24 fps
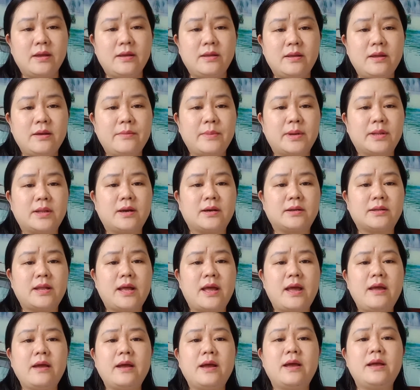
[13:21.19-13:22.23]
nhưng mà thực
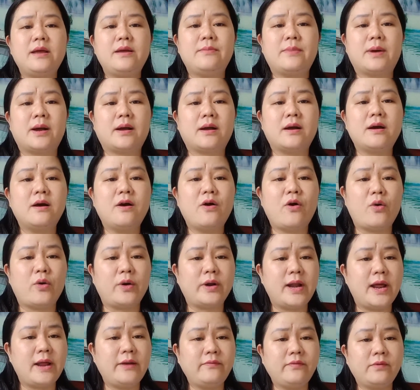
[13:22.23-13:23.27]
tế khi mà cơ hội
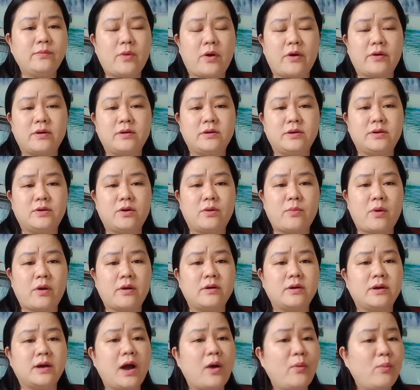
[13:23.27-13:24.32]
đến với mọi người rồi mọi
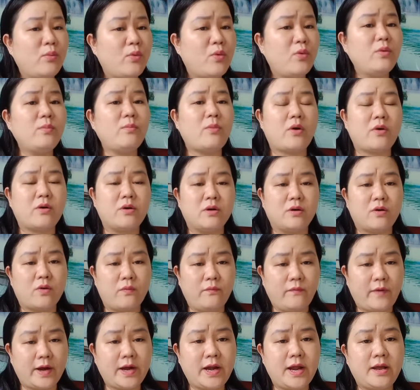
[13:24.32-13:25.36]
người không muốn mọi người
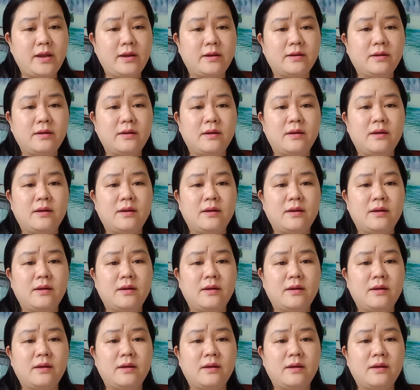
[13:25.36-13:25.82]
cũng phải đi nữa